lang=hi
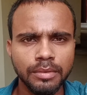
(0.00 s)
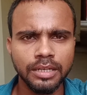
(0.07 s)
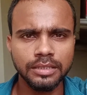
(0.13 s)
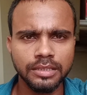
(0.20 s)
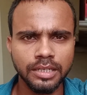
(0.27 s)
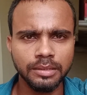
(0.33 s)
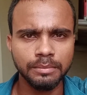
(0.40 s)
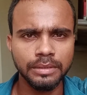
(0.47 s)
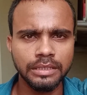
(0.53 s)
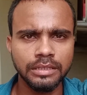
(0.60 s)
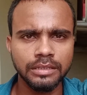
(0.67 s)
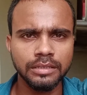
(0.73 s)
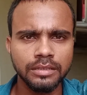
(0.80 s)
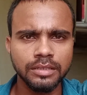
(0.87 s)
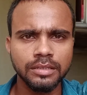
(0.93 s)
मात्रा
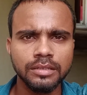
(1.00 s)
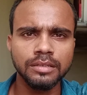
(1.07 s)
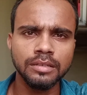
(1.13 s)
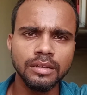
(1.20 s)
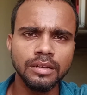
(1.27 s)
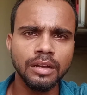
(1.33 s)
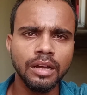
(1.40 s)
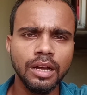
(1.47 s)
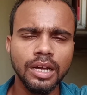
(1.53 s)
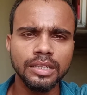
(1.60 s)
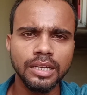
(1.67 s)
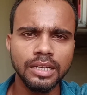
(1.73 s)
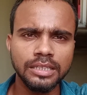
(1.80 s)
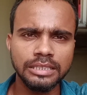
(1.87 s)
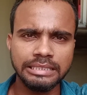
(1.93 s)
में
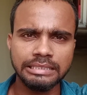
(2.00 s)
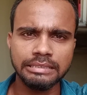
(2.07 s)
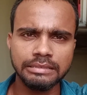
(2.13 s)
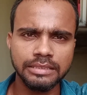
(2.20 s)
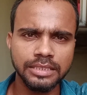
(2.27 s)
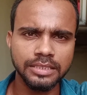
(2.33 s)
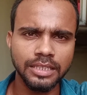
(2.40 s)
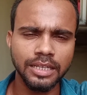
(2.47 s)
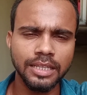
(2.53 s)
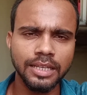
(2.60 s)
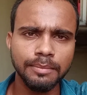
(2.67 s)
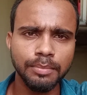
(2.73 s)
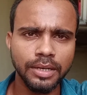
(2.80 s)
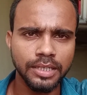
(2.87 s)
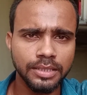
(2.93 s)
आधा लीटर से
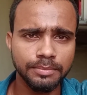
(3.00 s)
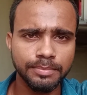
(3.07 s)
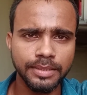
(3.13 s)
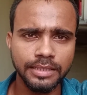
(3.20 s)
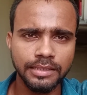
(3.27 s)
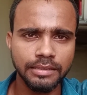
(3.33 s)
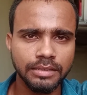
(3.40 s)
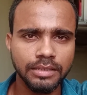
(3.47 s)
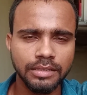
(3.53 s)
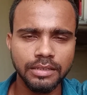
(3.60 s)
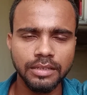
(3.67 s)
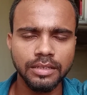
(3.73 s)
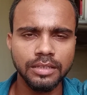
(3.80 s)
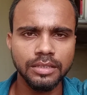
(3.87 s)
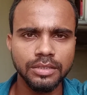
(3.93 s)
ज़्यादा पानी पी लेते
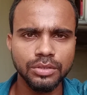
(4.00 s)
हैं